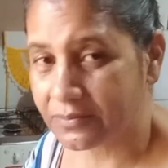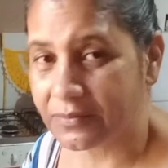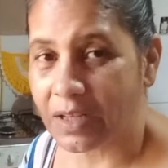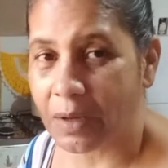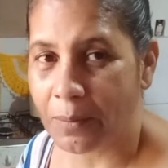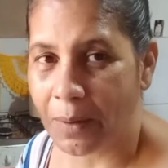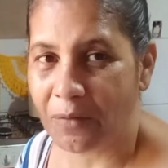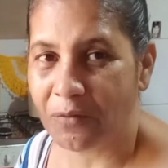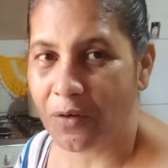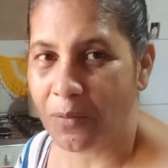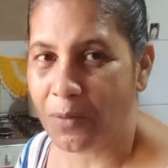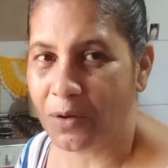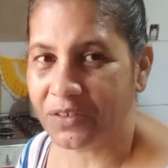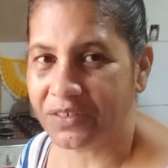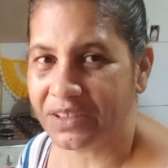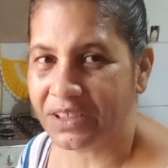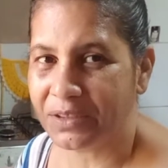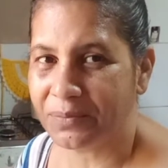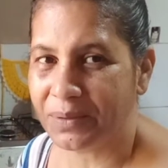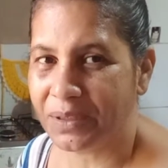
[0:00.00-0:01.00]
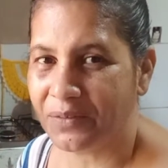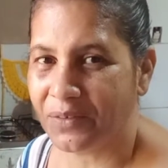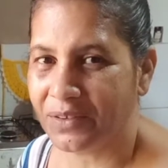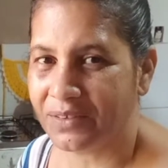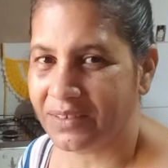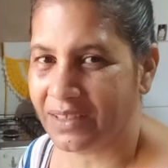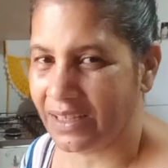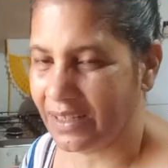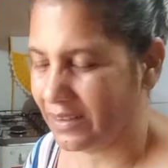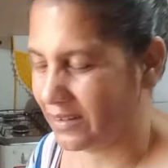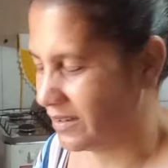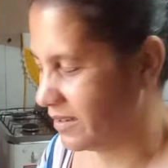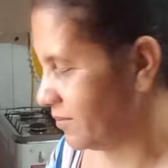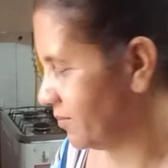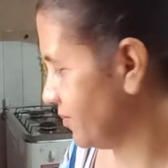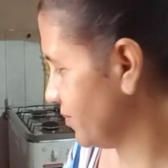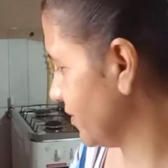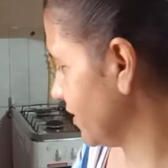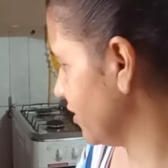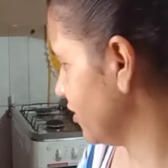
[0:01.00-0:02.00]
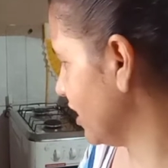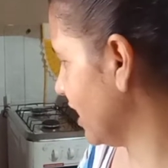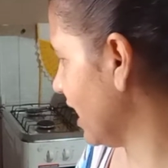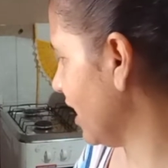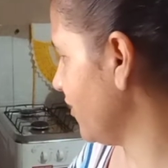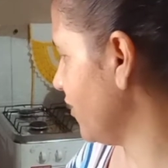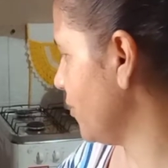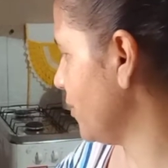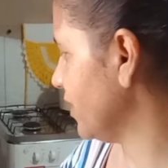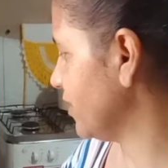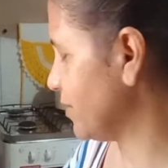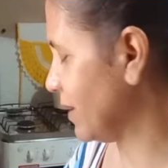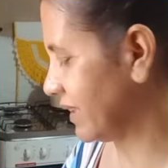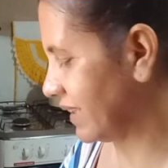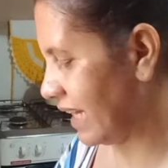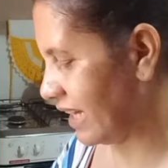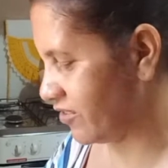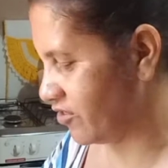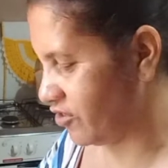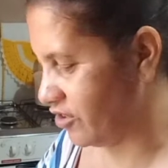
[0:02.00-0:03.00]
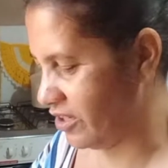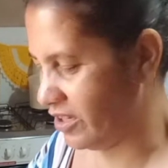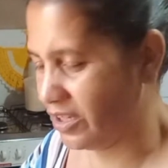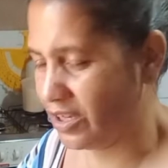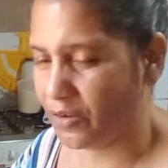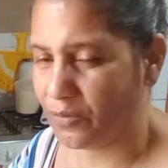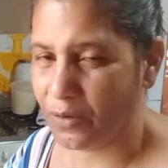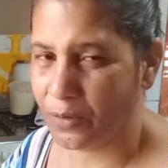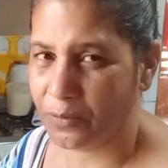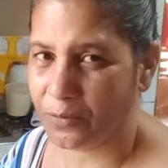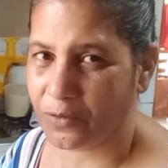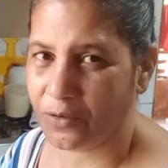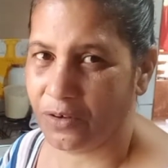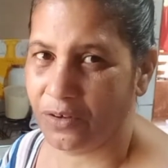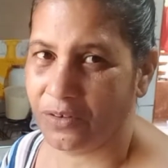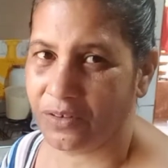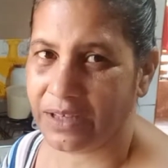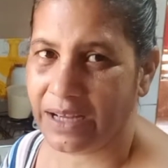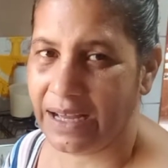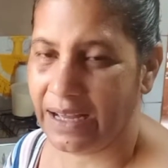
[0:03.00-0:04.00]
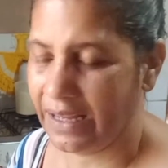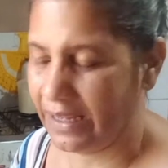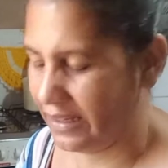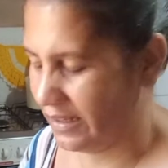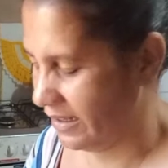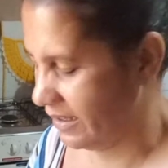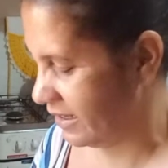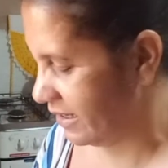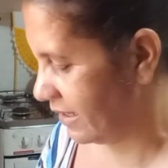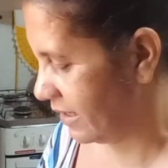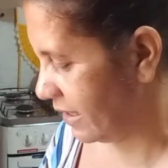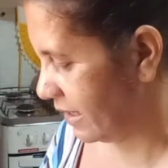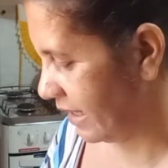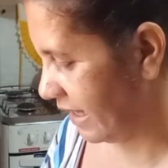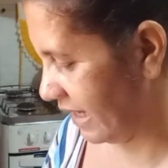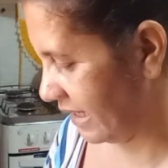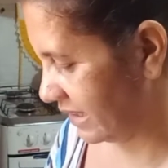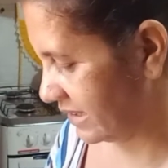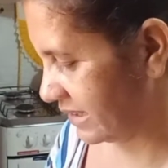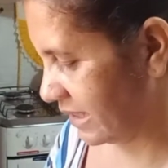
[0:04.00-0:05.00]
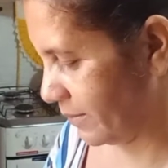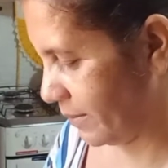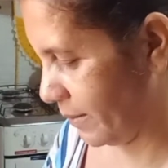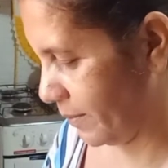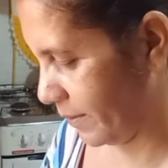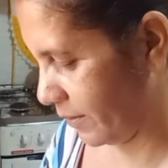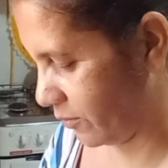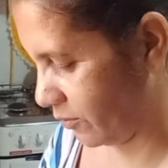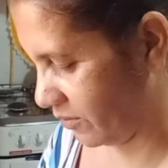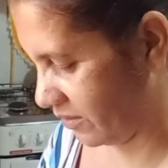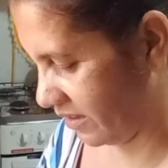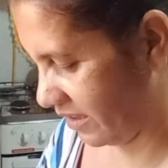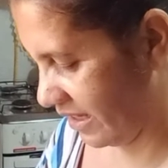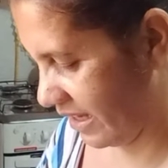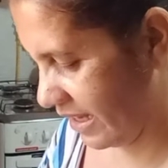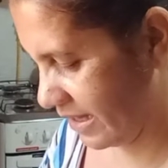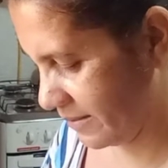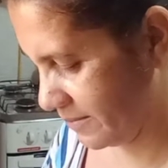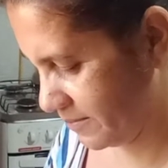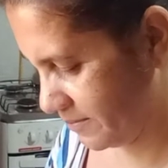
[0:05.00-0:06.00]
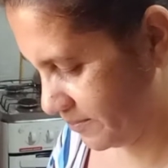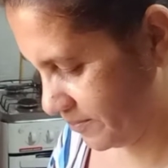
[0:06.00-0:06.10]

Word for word: Mas vou mostrando pra vocês. Já lavei umas batatinhas ali que eu vou colocar elas também pra cozinhar.